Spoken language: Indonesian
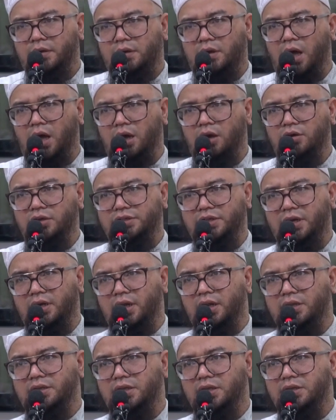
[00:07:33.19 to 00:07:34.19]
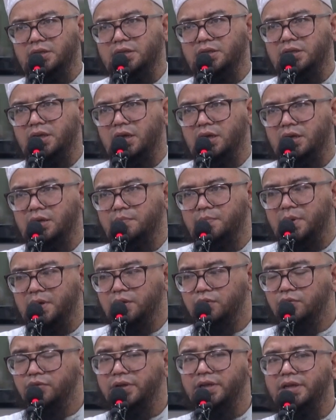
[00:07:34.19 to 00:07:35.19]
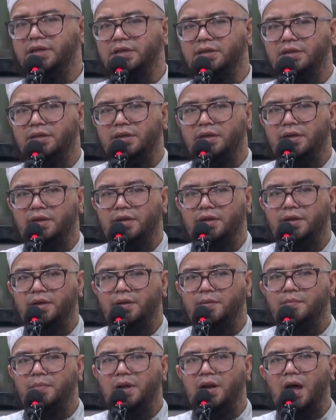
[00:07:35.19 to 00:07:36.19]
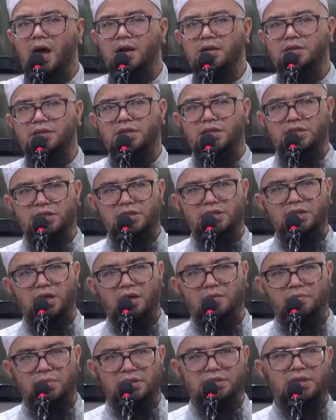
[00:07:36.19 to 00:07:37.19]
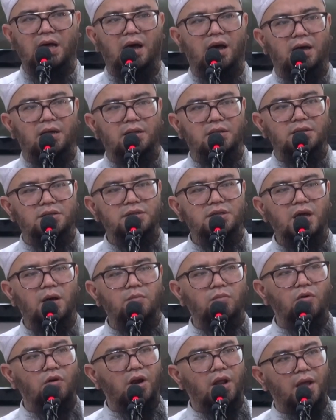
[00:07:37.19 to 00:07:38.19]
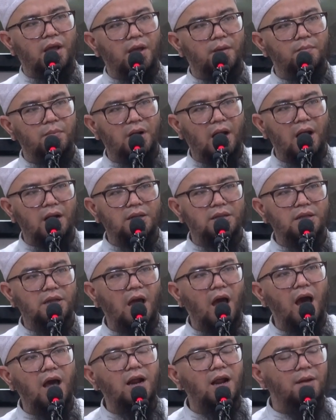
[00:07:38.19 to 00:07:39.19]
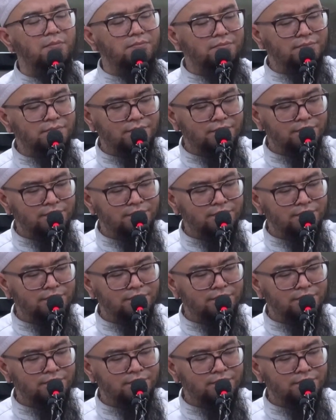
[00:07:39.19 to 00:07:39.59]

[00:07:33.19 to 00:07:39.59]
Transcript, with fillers: Kalau syaratnya tidak dipenuhi, berarti tidak bisa, tidak boleh, berarti haram.